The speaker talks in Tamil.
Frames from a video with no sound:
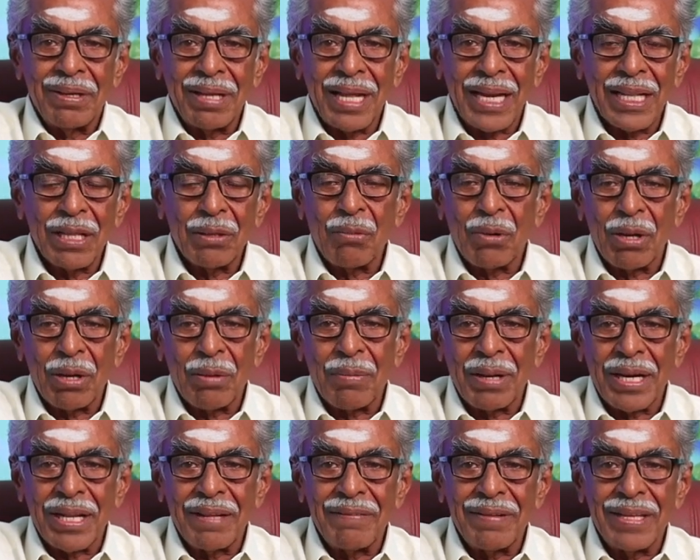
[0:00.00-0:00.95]
இறந்து போன
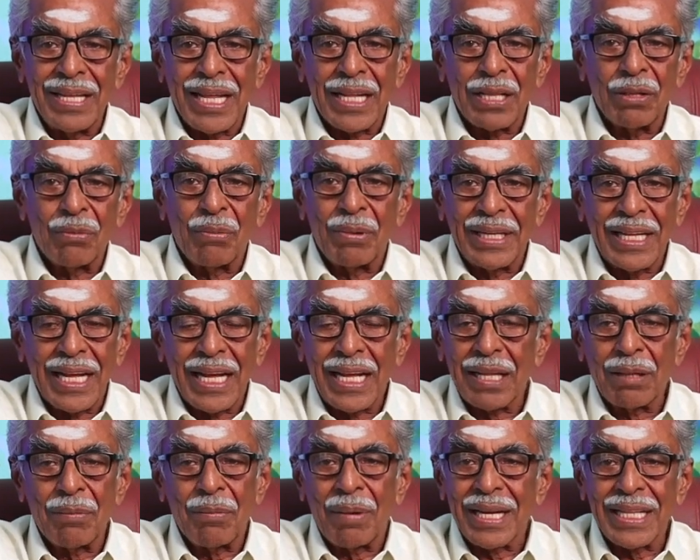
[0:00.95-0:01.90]
மனைவி இறந்து
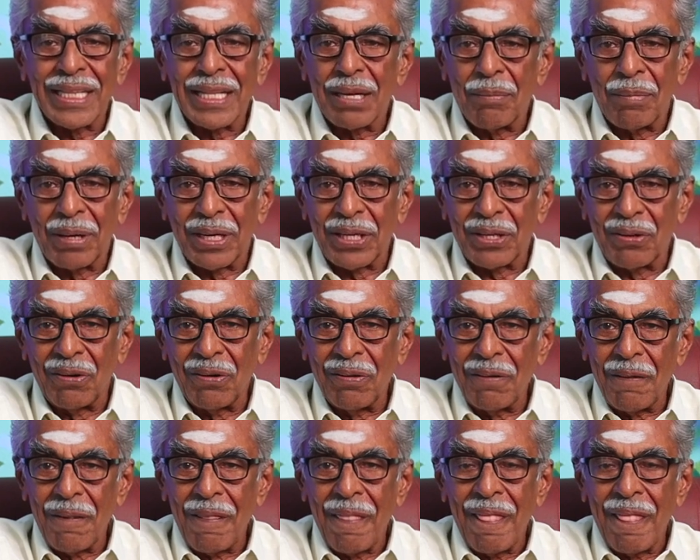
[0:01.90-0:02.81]
போயிட்டாங்கிறத மறந்துட மாட்டோம்